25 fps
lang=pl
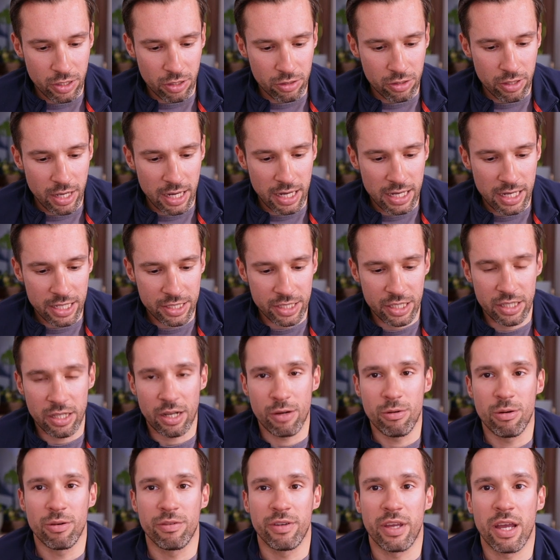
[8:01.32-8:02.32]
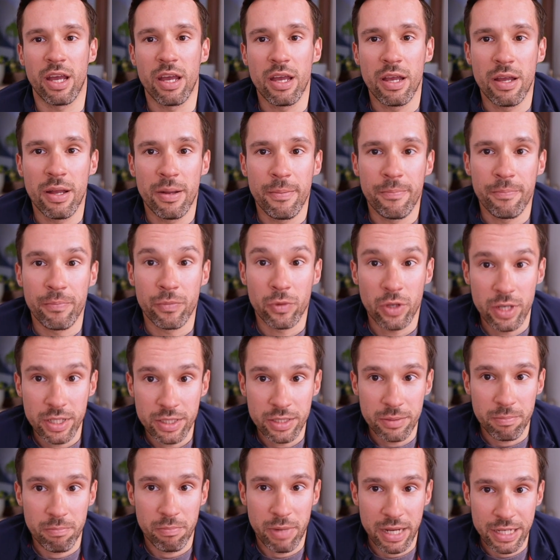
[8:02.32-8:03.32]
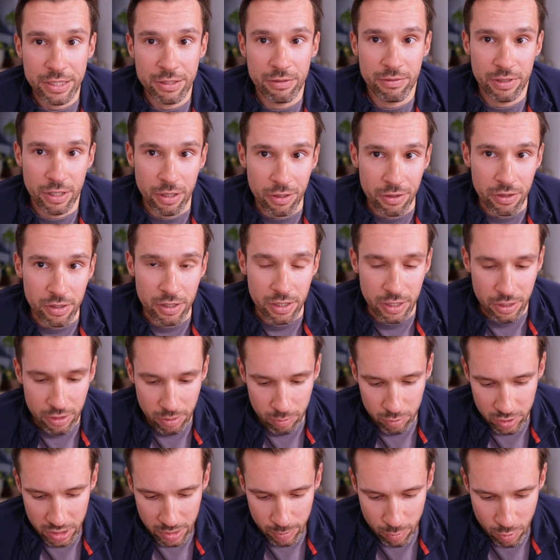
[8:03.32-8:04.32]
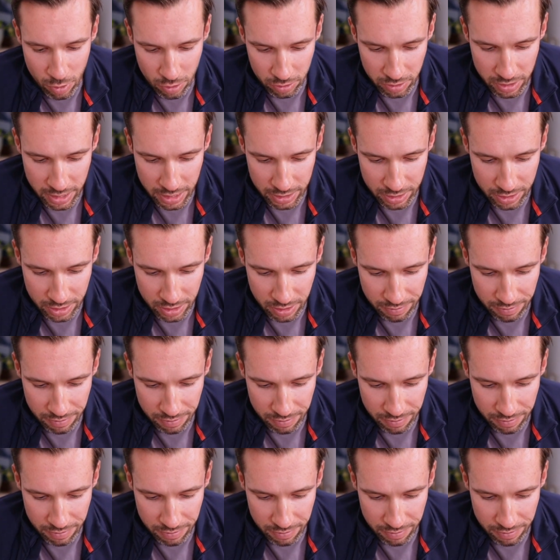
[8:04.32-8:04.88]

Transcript: o to, jak leży na głowie, to jest bardzo wygodne i to muszę mu oddać,